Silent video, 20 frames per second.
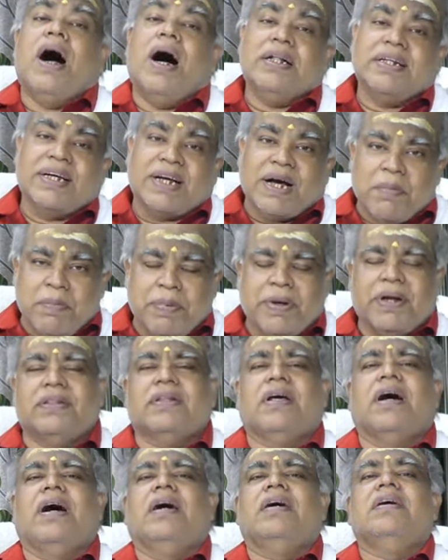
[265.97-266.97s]

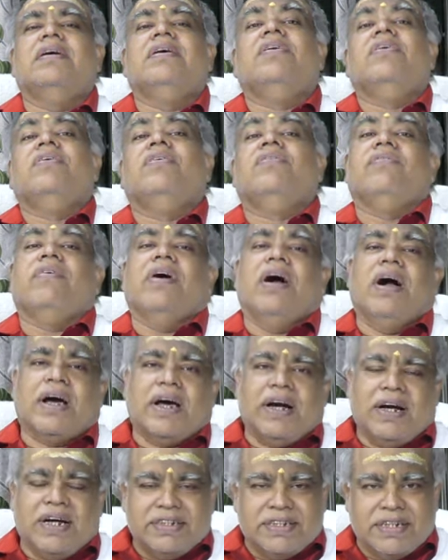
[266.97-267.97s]
அதுக்கப்புறம்தான்
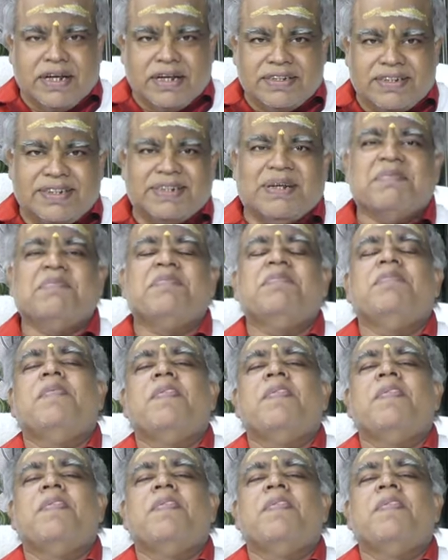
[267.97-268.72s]
வியாகரண சாஸ்திரம்